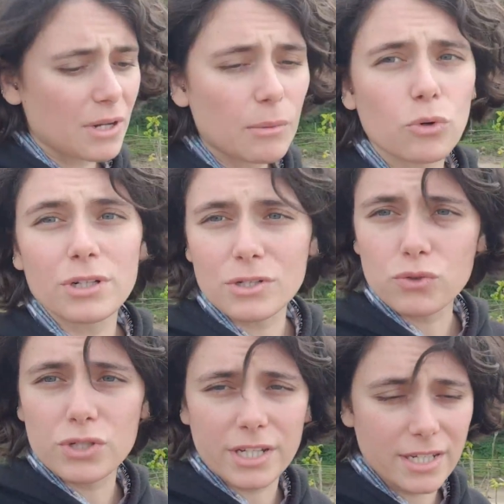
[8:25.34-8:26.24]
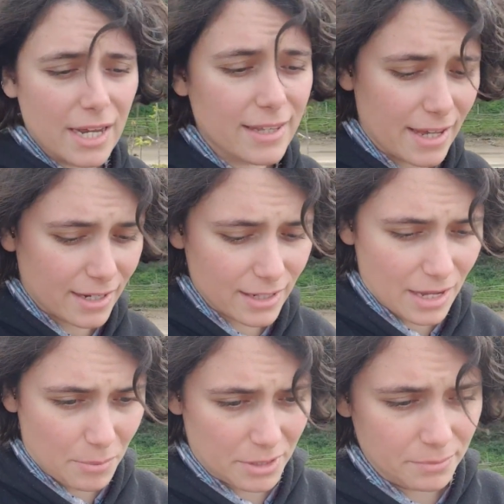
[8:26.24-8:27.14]
bir yer. Bu arada az önceki ineği de
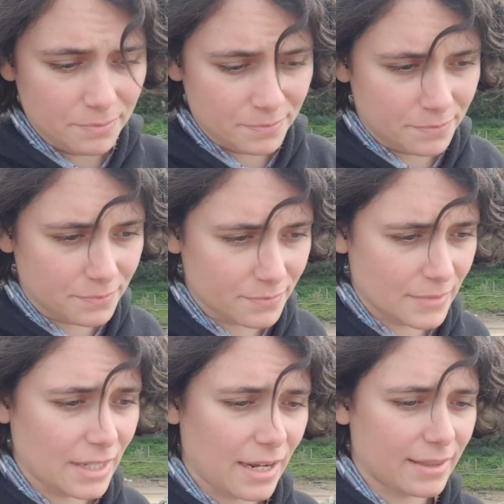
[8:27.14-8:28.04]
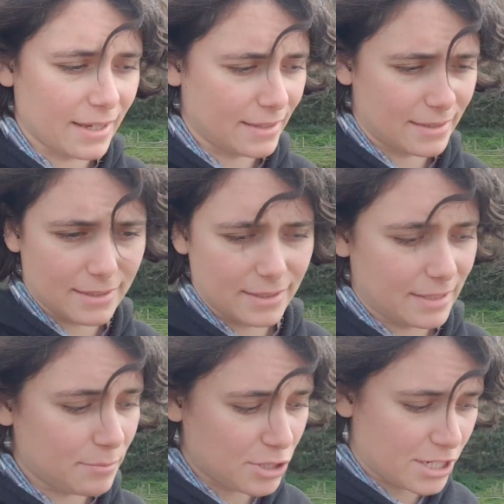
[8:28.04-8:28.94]
yakalayamadım. İnek de gitti.
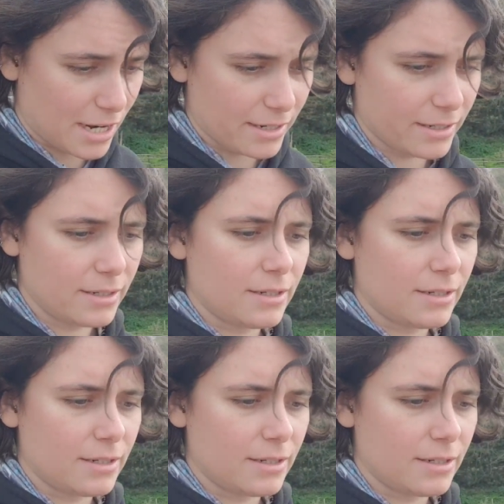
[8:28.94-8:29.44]
Gitmiş yani.